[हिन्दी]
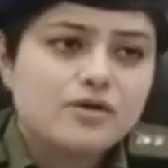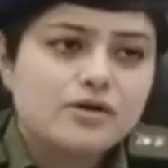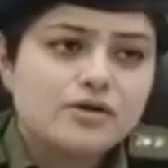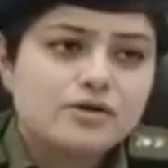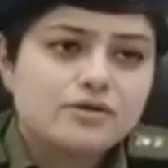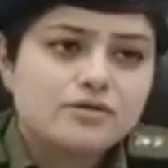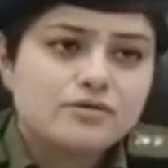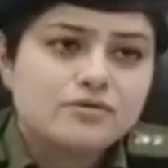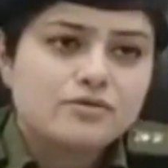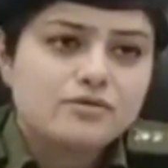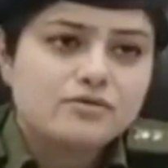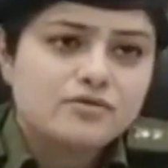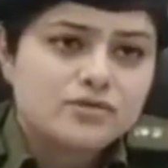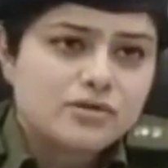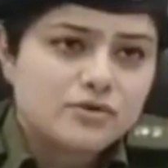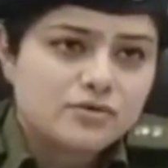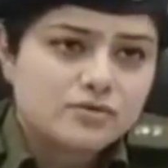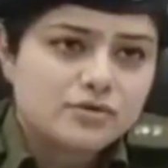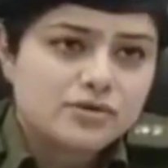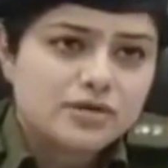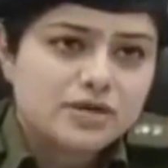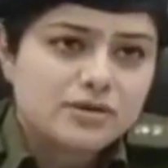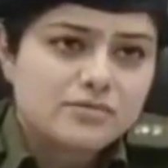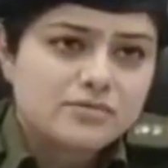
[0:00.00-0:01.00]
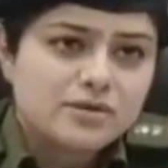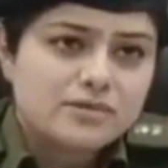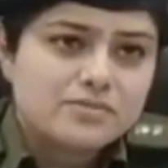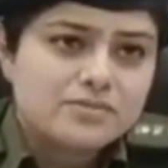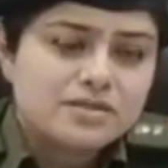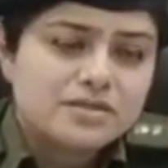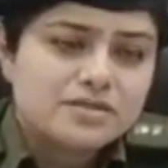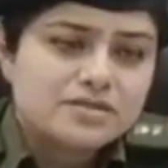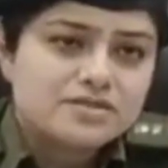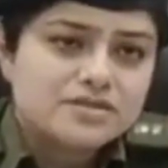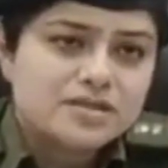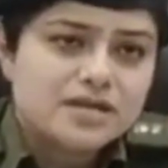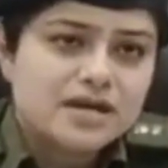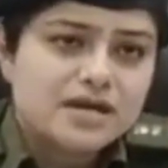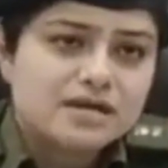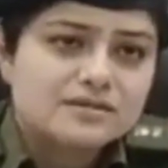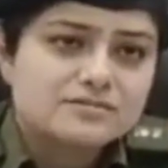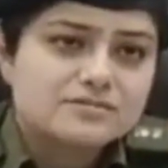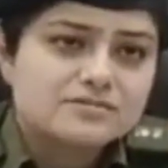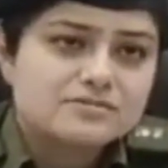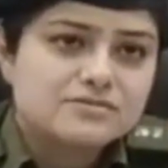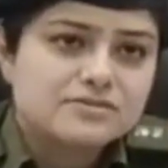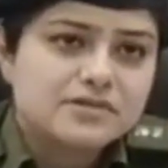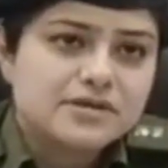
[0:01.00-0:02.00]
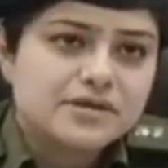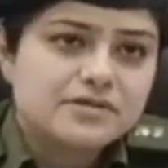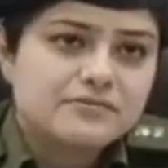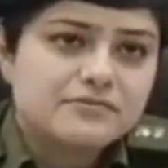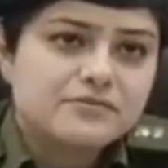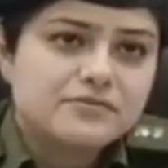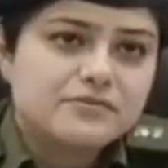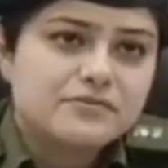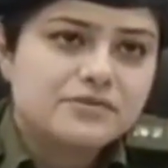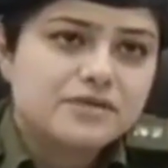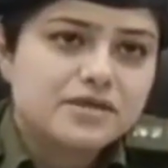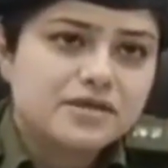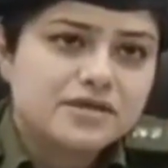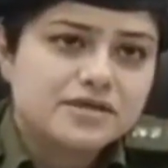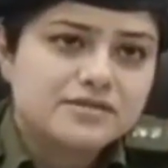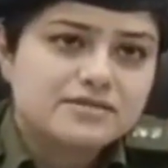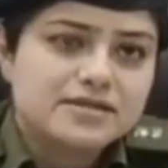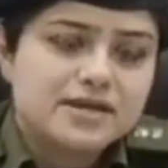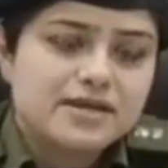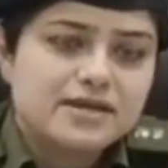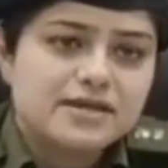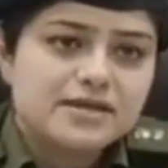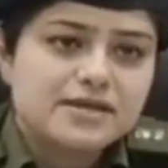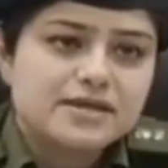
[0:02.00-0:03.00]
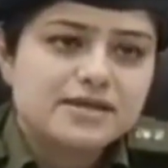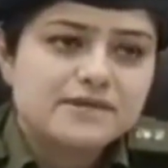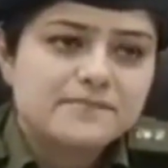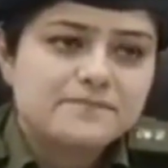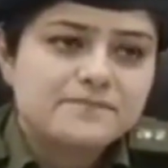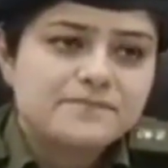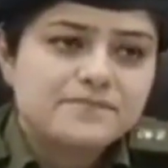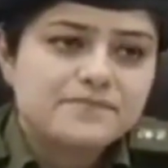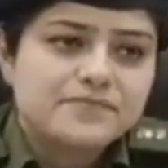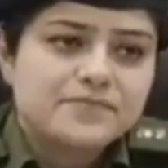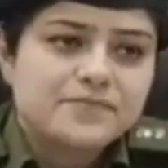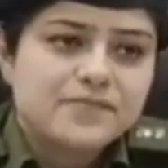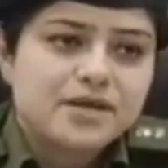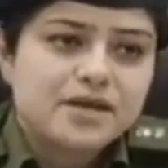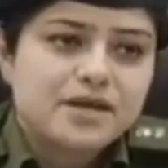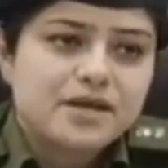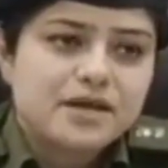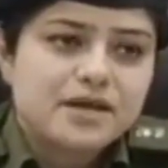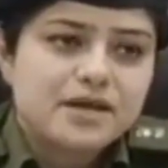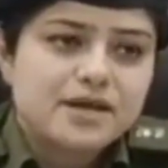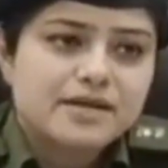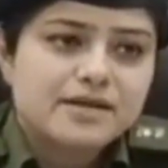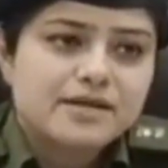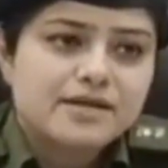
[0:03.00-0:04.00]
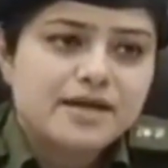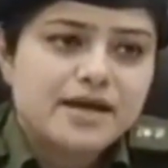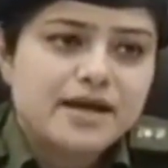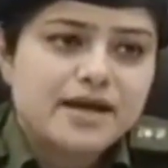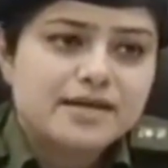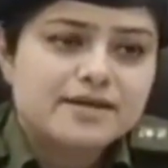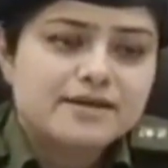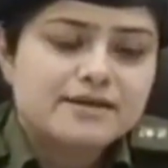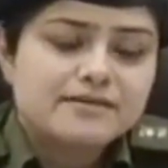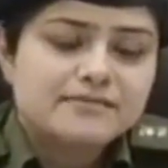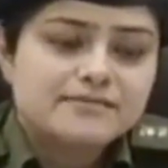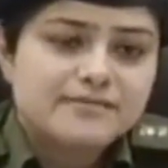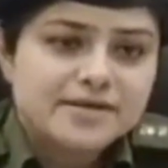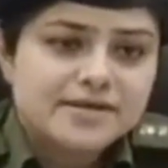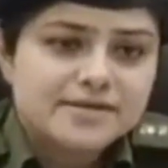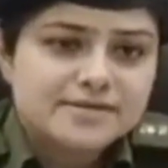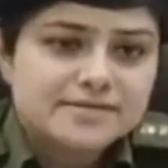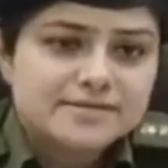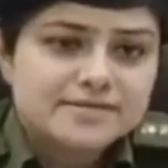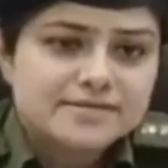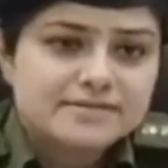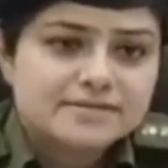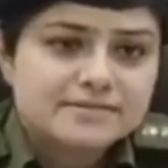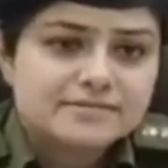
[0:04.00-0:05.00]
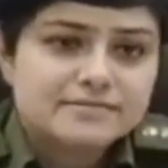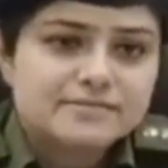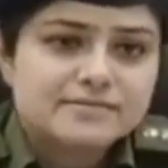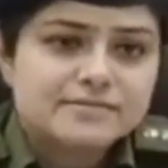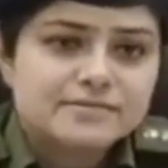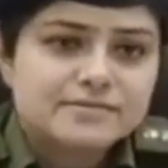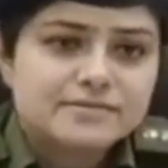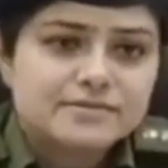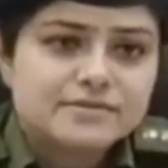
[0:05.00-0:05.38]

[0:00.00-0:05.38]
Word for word: और ओवरलोडिंग में भी चलान जो हैं वो किए जा रहे हैं एंड एड एडवाइस